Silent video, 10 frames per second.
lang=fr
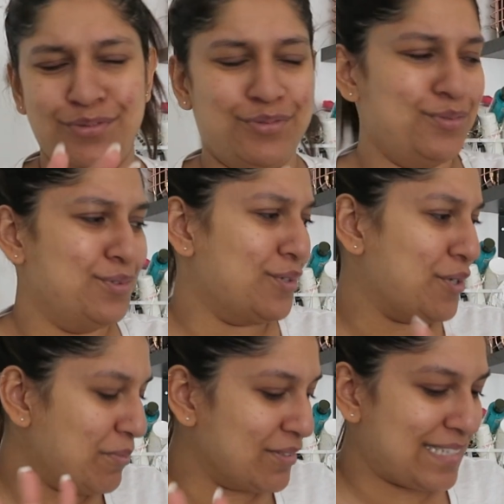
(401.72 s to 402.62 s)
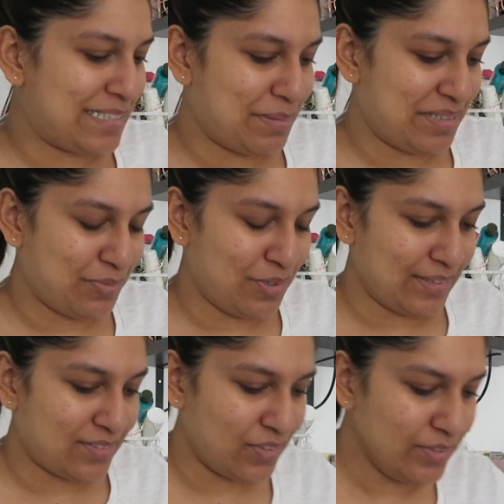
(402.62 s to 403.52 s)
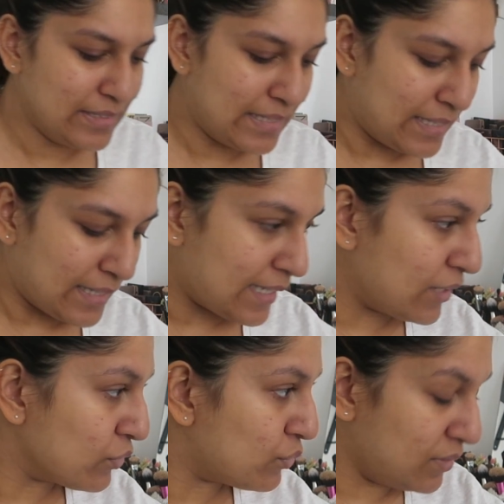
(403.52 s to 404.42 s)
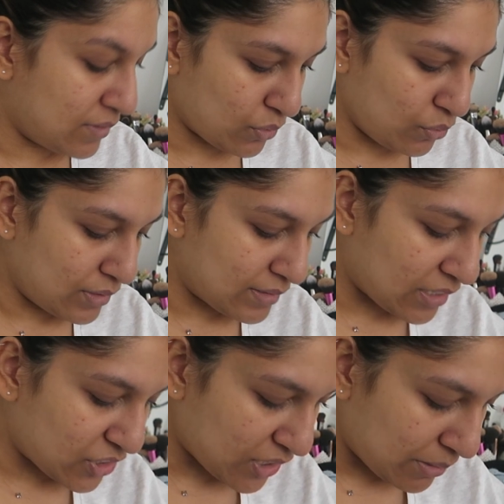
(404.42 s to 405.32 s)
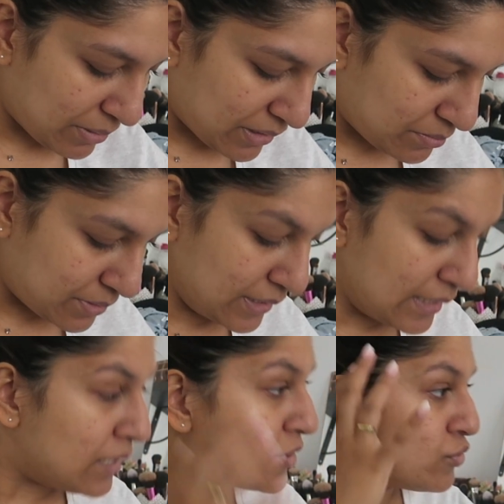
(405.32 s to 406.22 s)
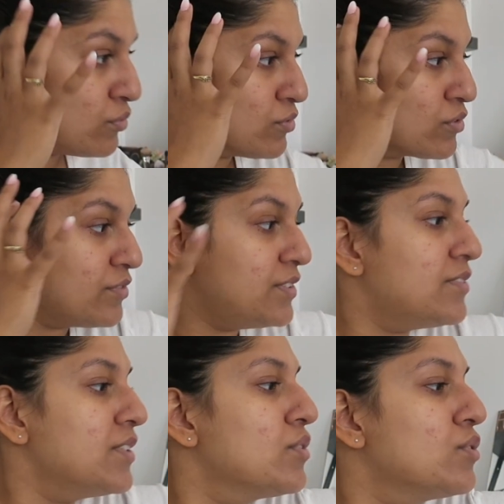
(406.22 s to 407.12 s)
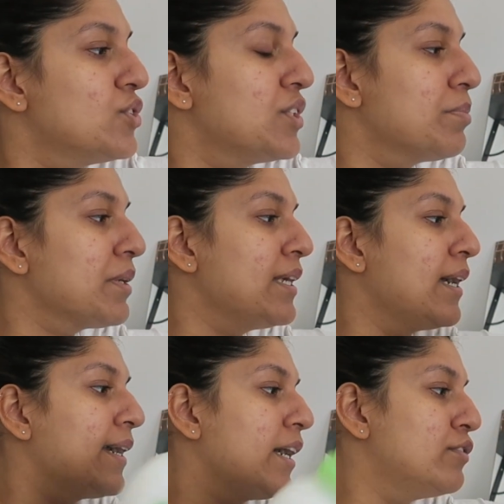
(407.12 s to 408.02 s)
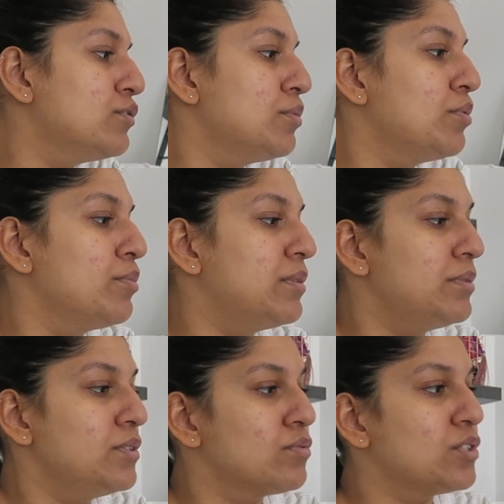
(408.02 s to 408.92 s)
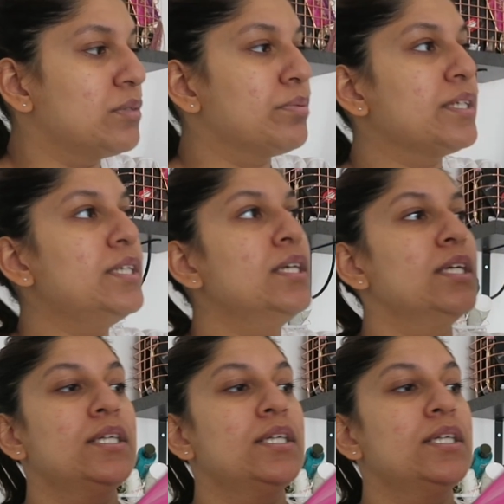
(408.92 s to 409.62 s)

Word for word: vu euh, comment ça se passe pour l'instant. Et ensuite, c'est que des achats baby. Je vous montre vite fait ce que j'ai pris à Carrefour pour bébé. Donc j'ai pris,